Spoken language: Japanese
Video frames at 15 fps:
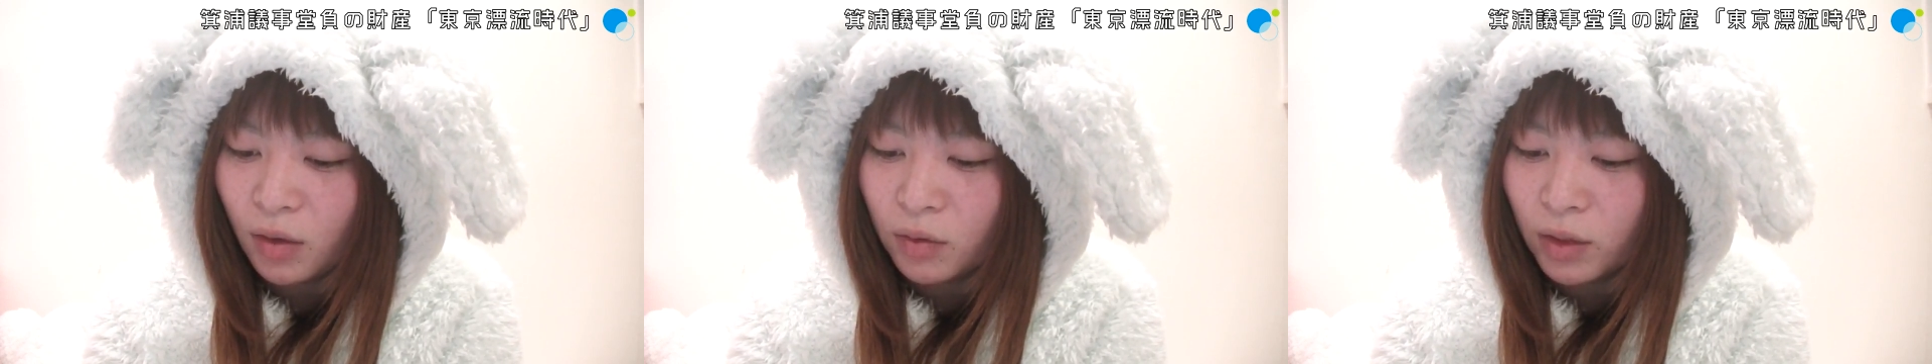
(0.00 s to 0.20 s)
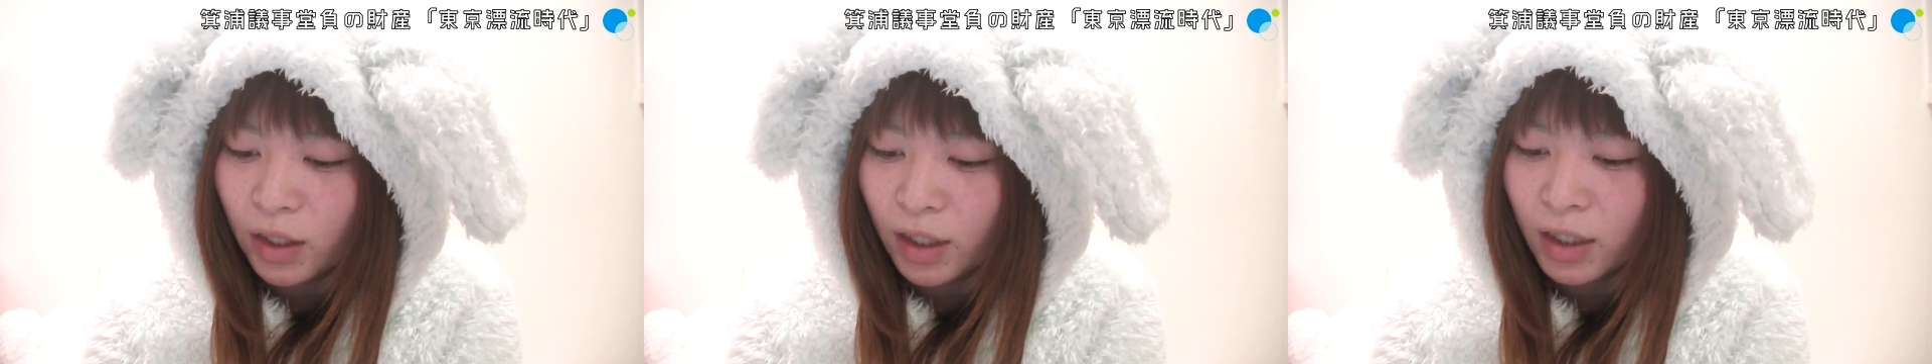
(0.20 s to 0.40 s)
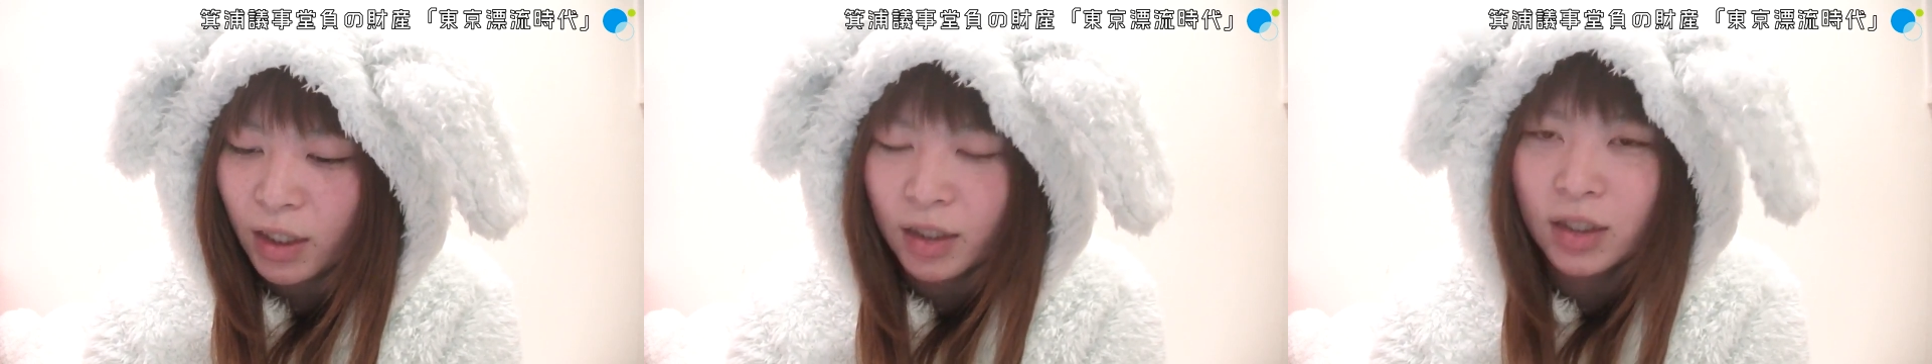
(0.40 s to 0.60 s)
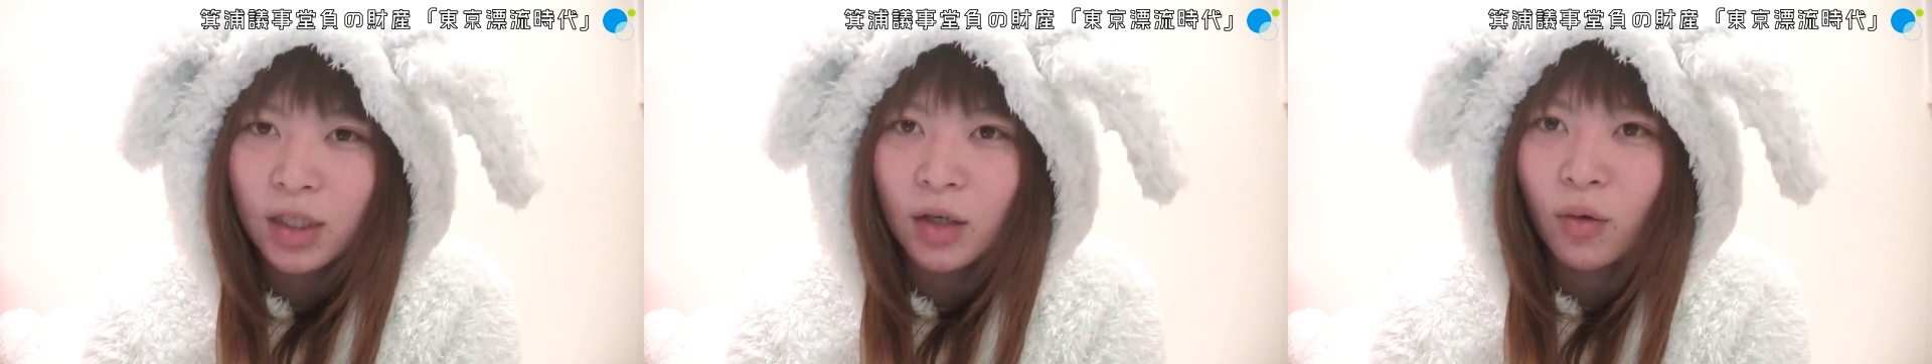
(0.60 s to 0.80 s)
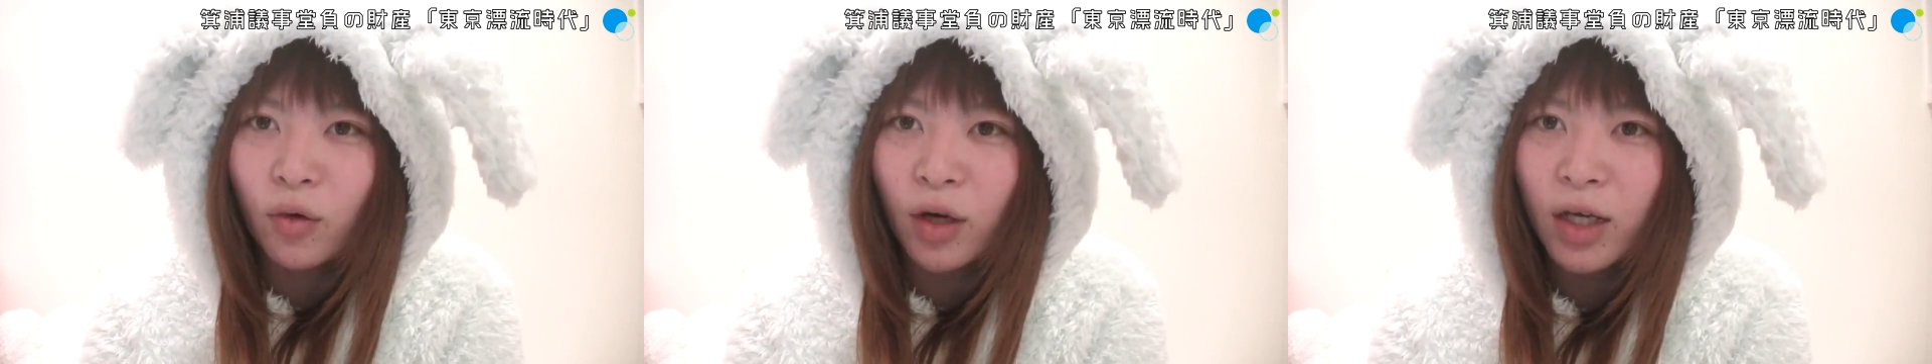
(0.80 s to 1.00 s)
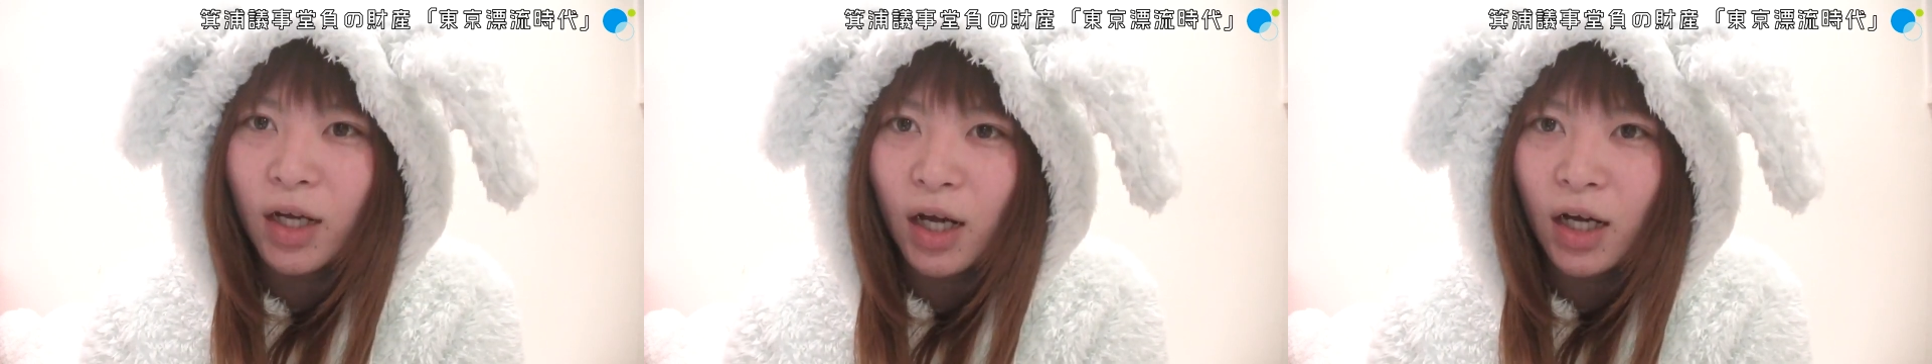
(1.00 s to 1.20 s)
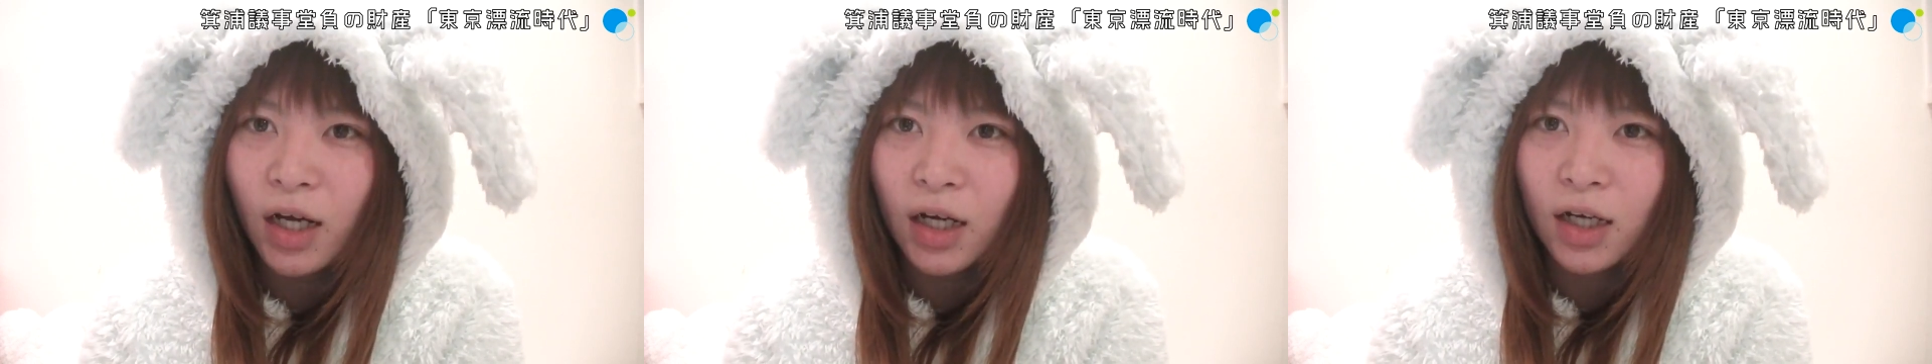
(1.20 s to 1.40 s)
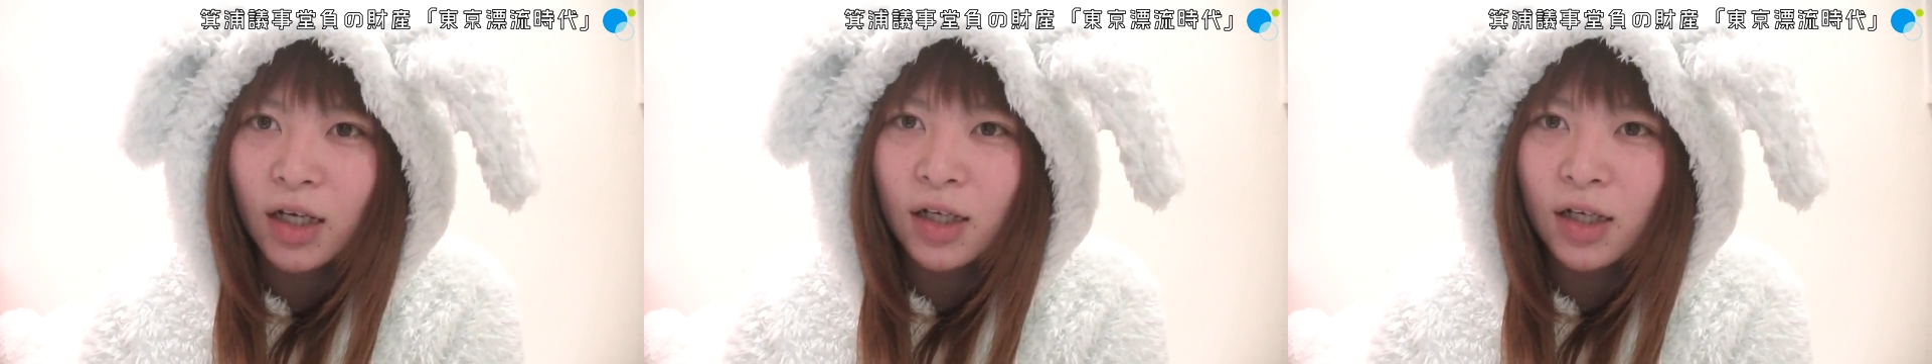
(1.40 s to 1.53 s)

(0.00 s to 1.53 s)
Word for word: よ誰だってこれが